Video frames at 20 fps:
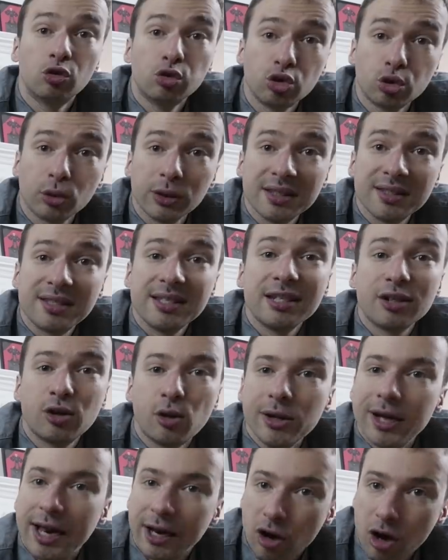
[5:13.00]
Toujours est-il
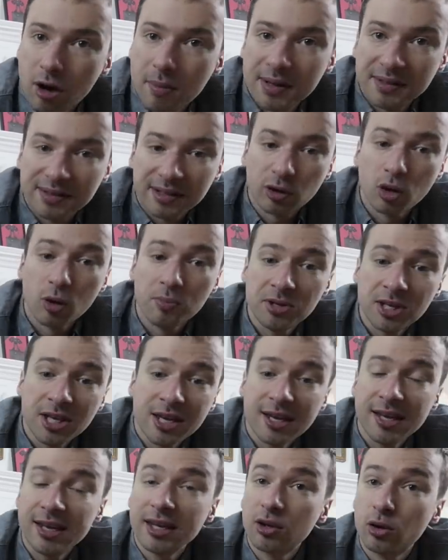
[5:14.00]
qu'il a quand même été
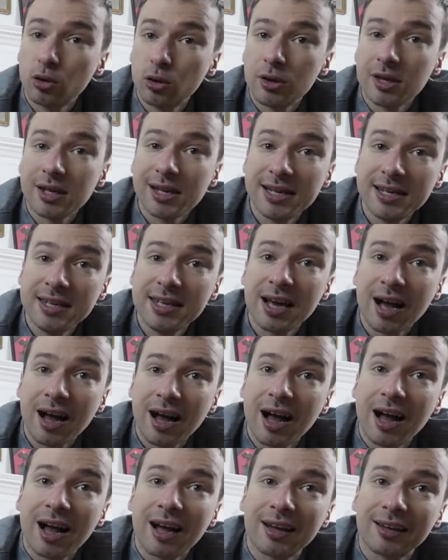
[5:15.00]
copié et qu'il y
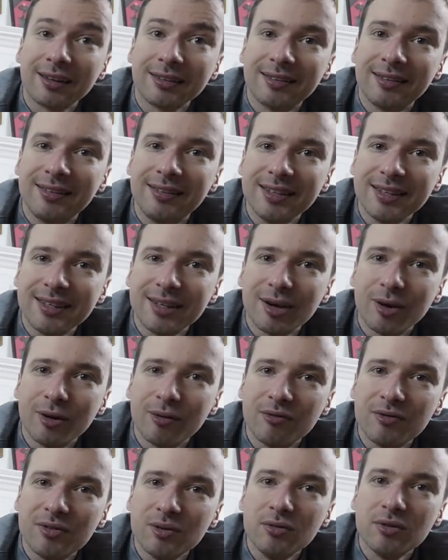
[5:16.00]
a euh,
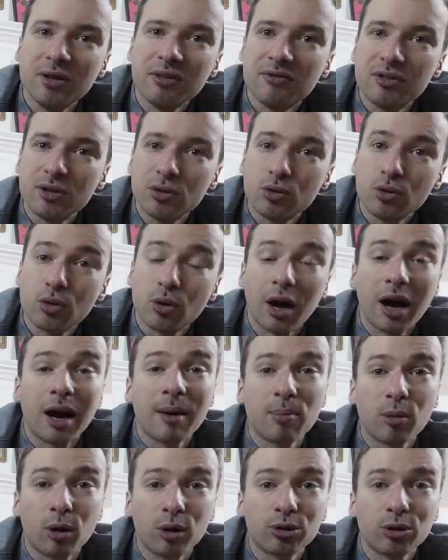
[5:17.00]
une des figures
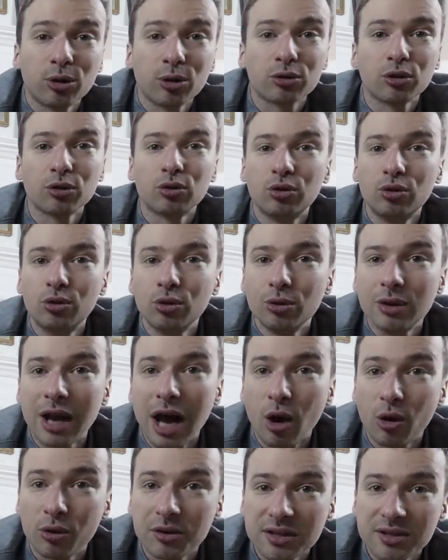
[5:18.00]
importantes de la
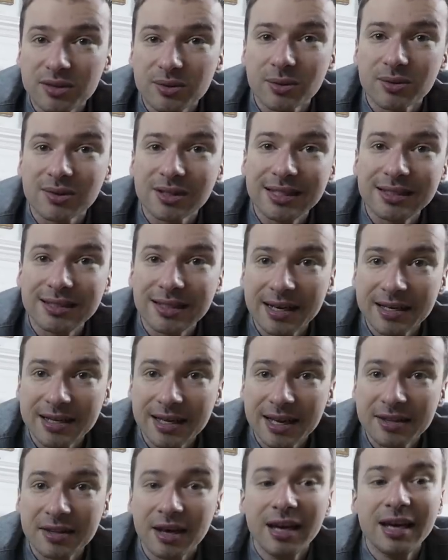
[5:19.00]
Renaissance
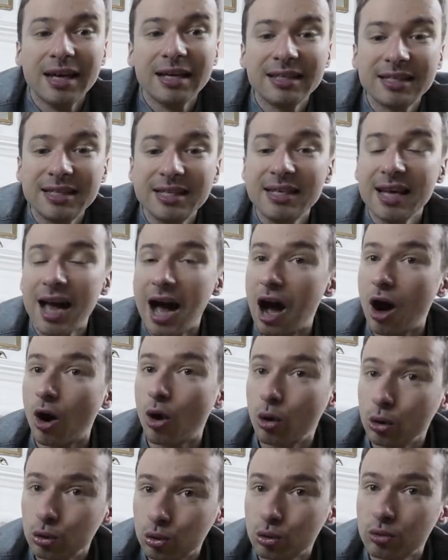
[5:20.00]
italienne qui a
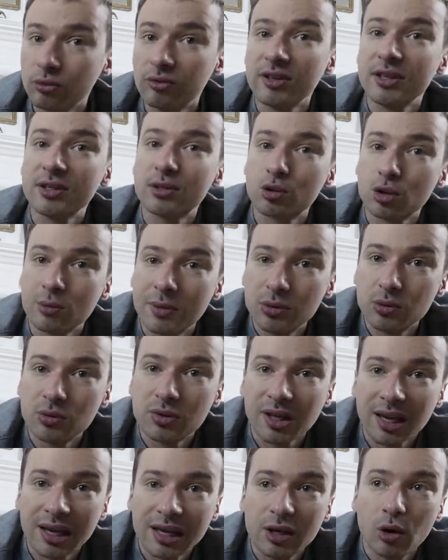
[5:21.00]
retrouvé ce
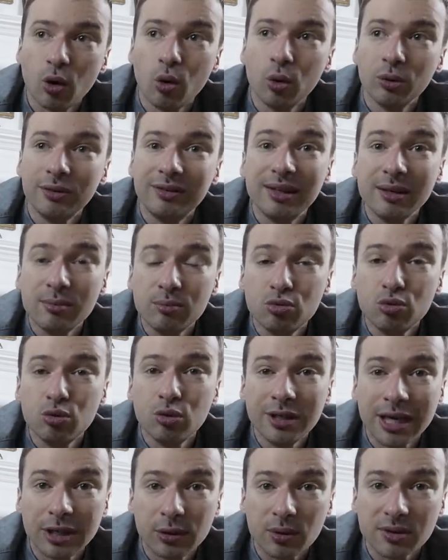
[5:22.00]
manuscrit au début
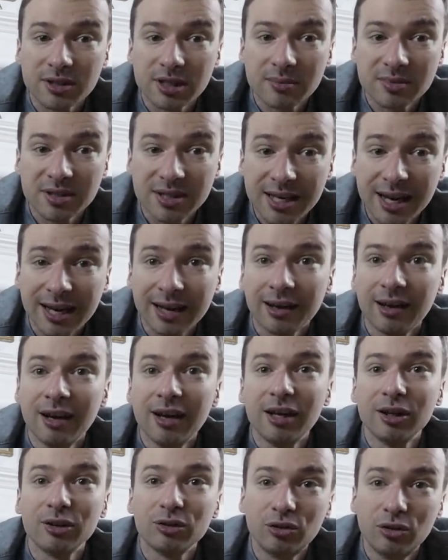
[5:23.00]
du XIVe siècle
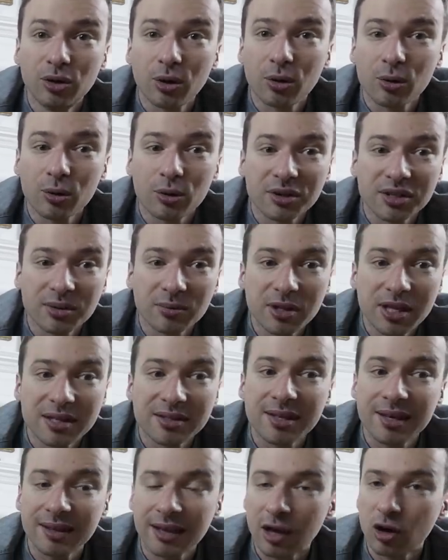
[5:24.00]
dans un
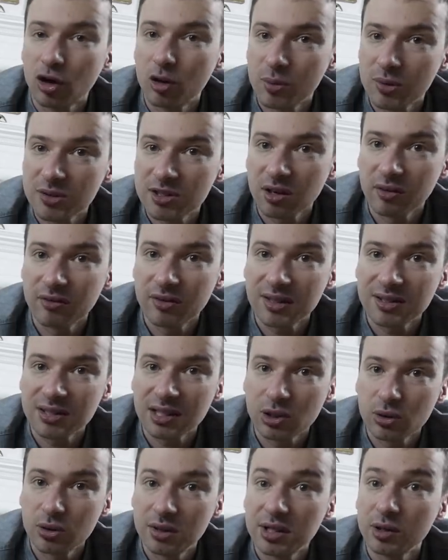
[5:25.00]
monastère qui a commencé à faire
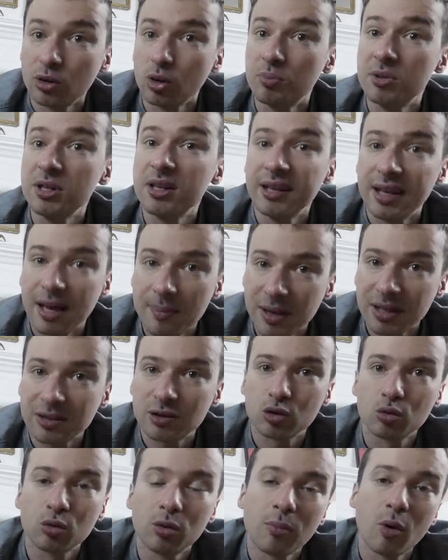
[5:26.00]
circuler des copies et à
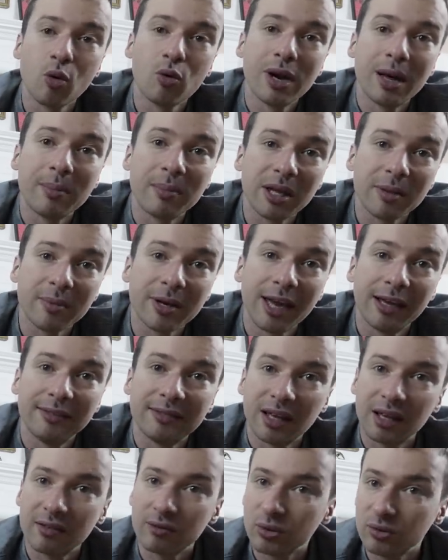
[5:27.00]
partir du moment où l'imprimerie a
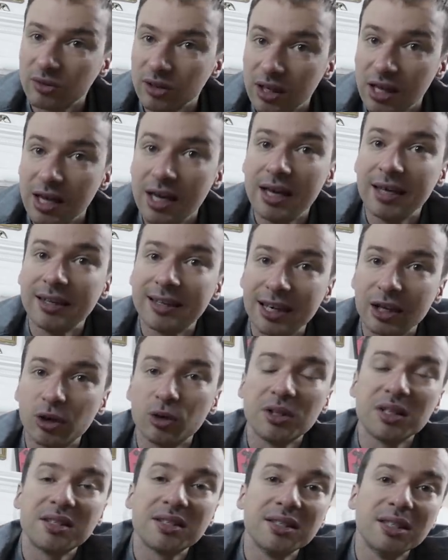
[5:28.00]
été inventée quelques
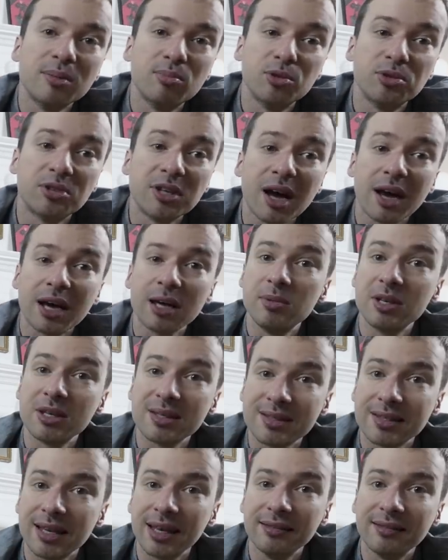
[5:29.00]
décennies plus tard, eh bien
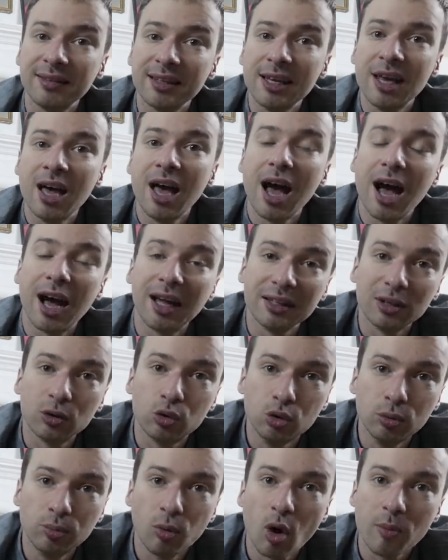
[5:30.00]
ça a été un des
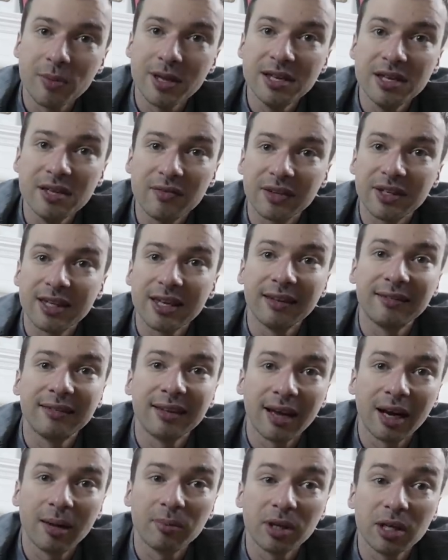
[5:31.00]
tout premiers livres qui a
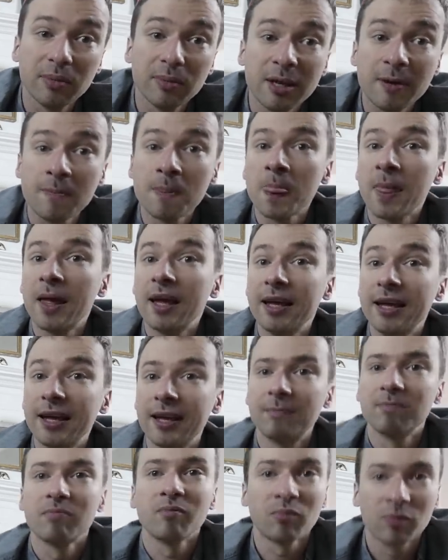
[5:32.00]
été imprimé
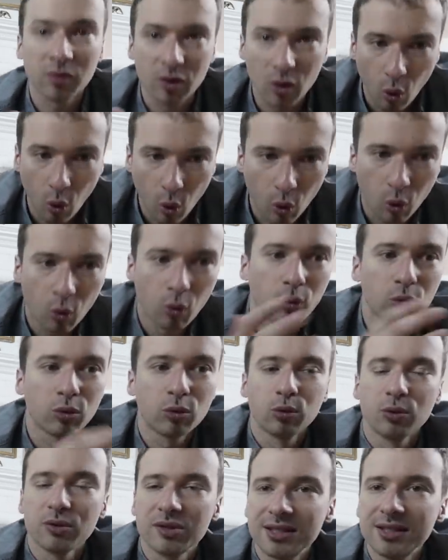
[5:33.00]
et on
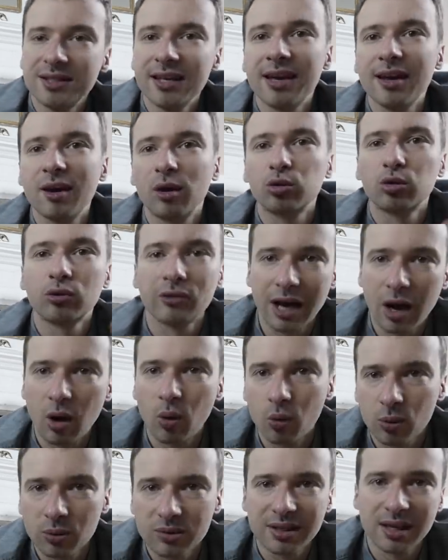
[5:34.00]
considère, en tout cas
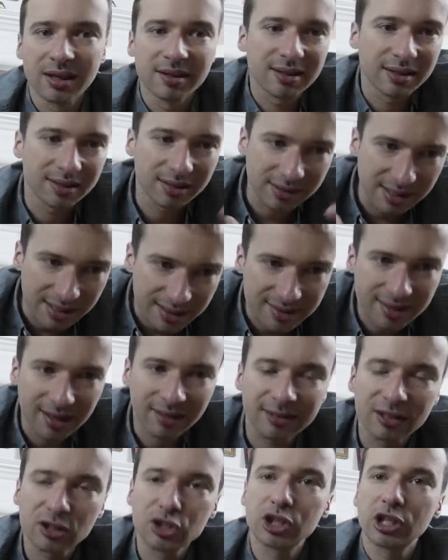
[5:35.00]
on, il y a
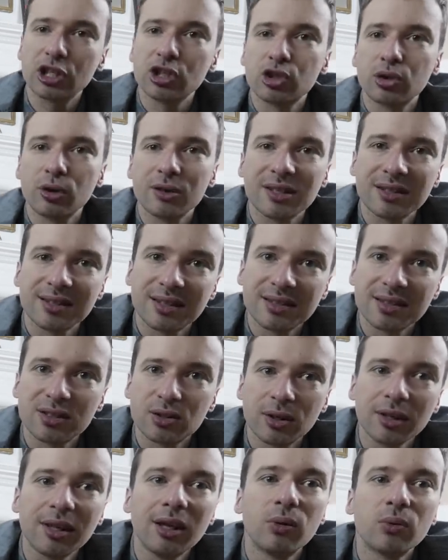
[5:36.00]
certains chercheurs, certains
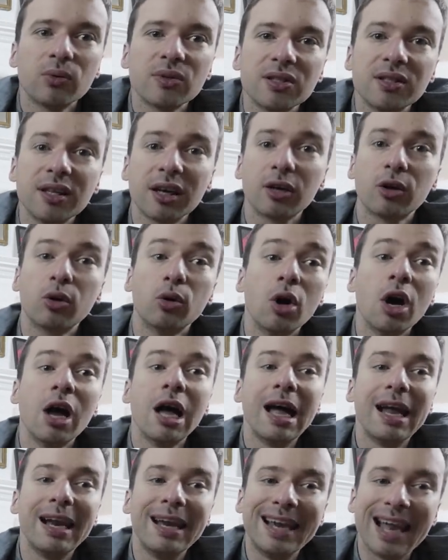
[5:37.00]
historiens qui considèrent que
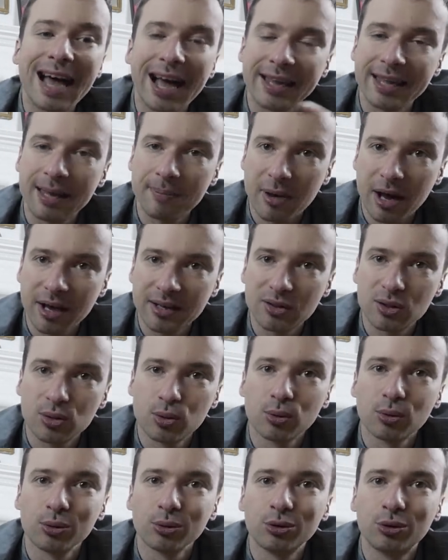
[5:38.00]
la
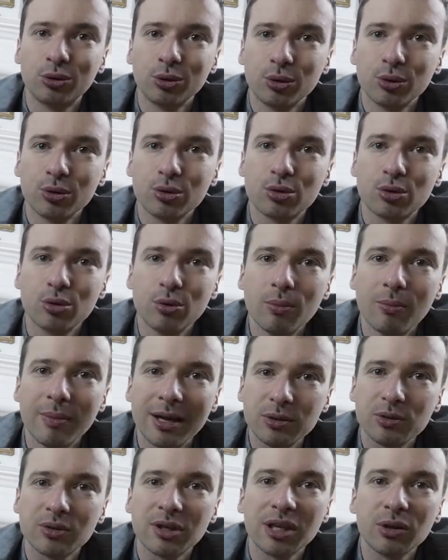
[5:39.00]
réapparition de ce
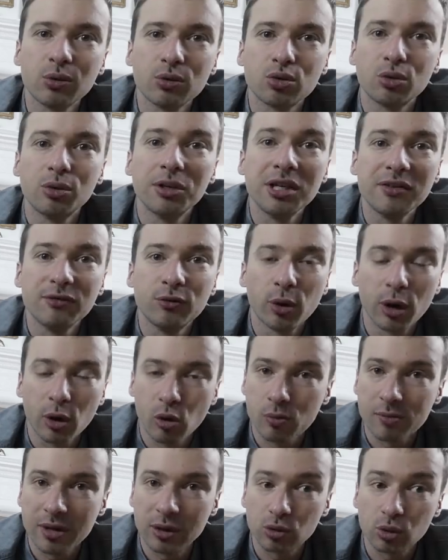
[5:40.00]
manuscrit, de ce livre de
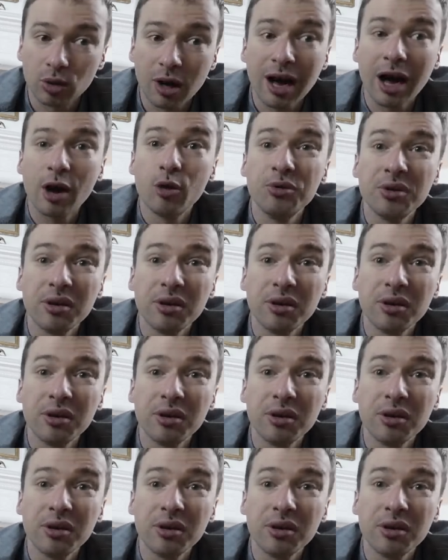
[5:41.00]
Rerum Natura a eu